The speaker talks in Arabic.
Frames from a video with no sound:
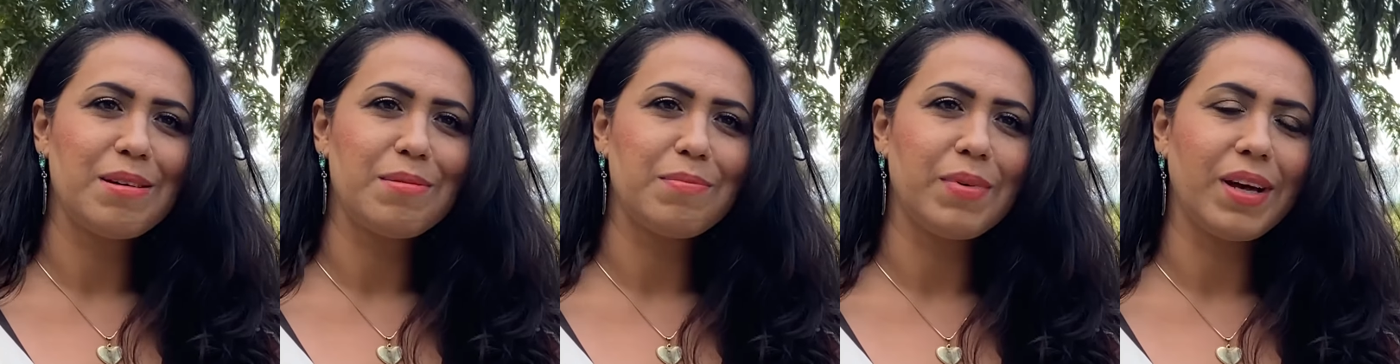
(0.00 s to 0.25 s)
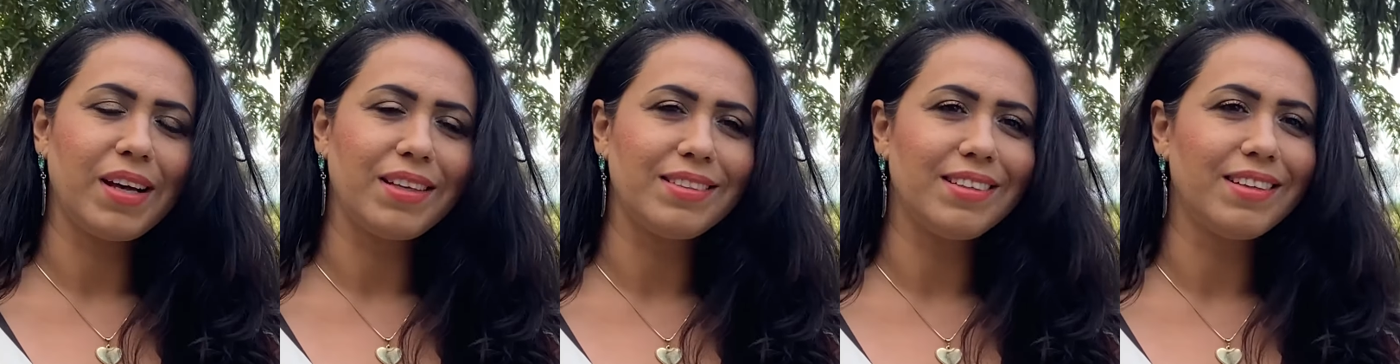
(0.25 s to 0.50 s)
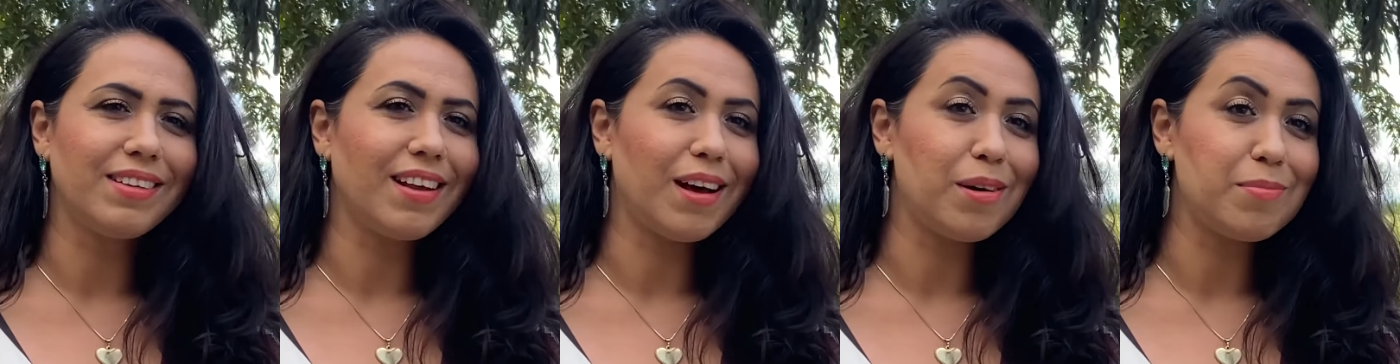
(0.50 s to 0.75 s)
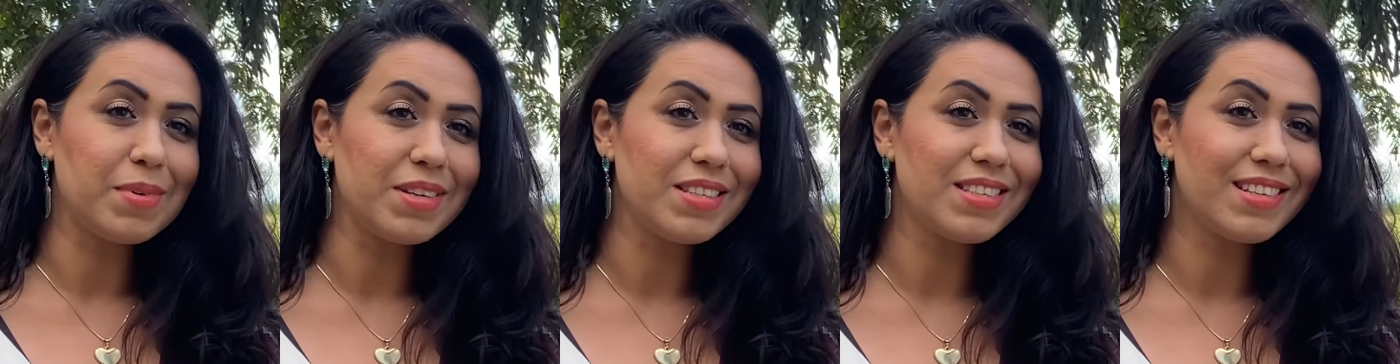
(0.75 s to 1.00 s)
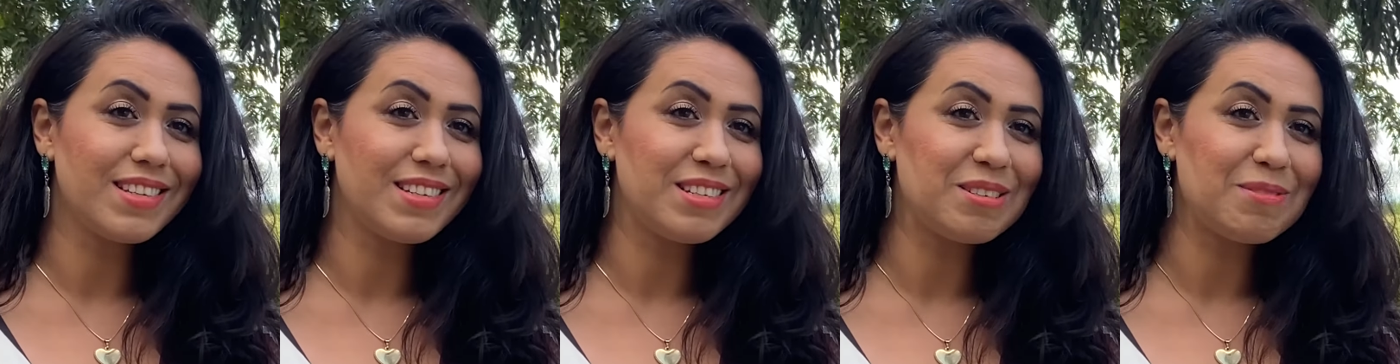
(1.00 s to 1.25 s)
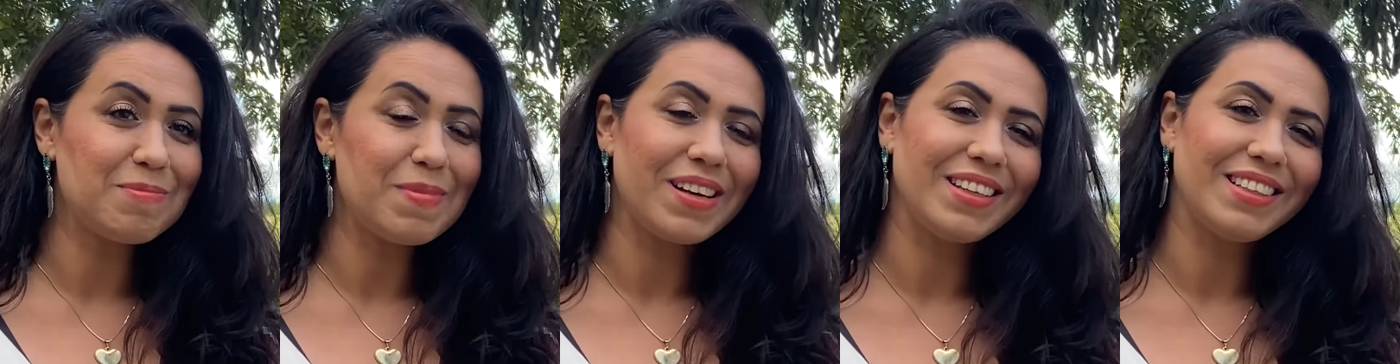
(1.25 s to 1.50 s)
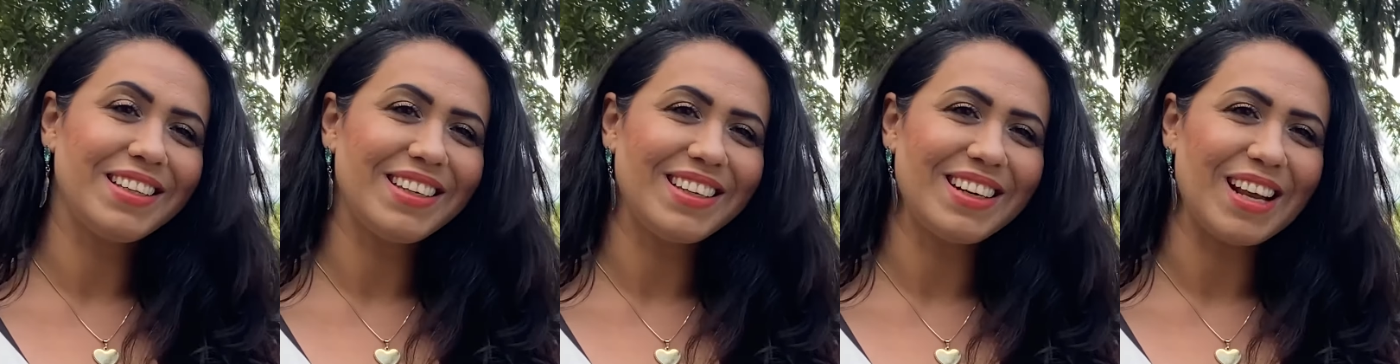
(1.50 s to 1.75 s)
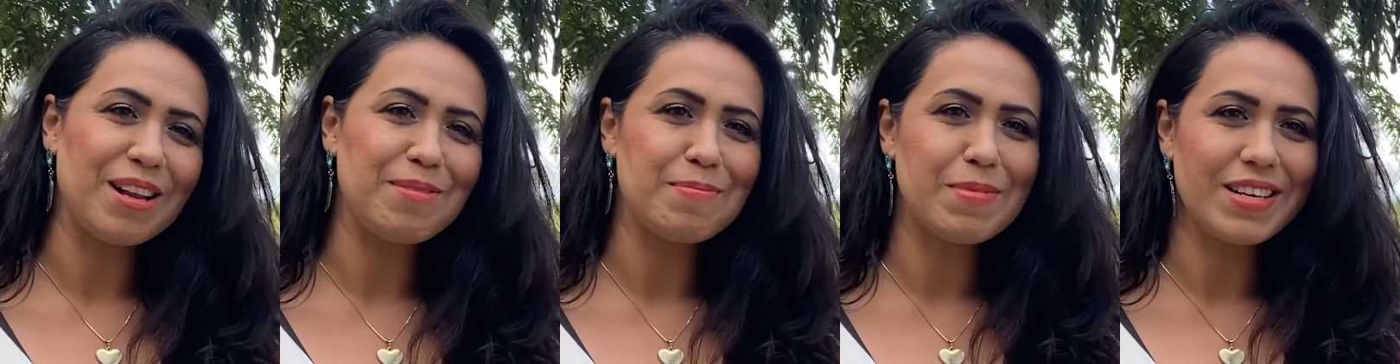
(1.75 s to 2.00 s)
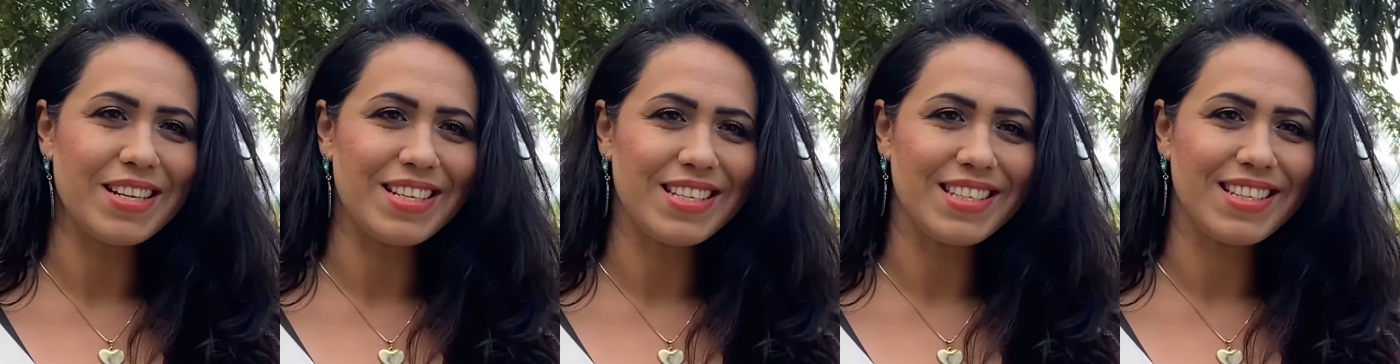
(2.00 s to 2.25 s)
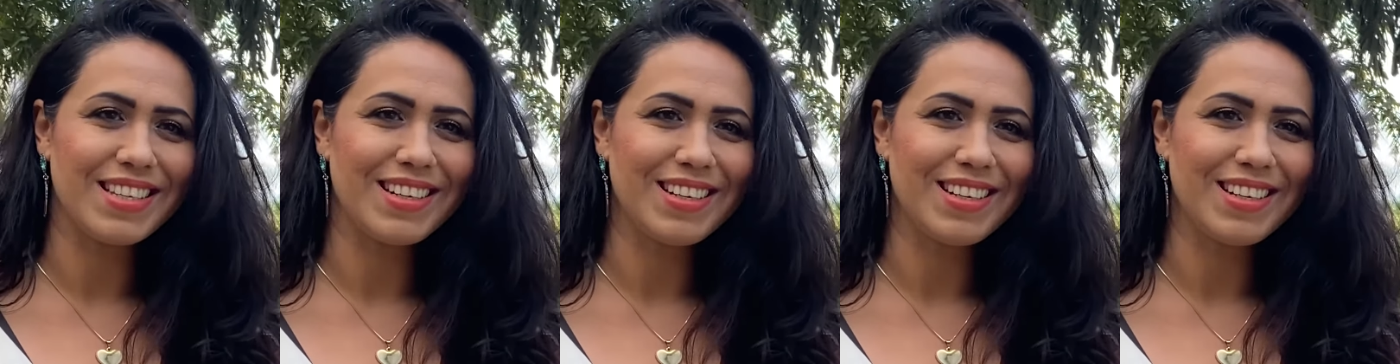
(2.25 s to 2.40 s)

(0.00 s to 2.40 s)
بعدين على مصر بعدين على البرازيل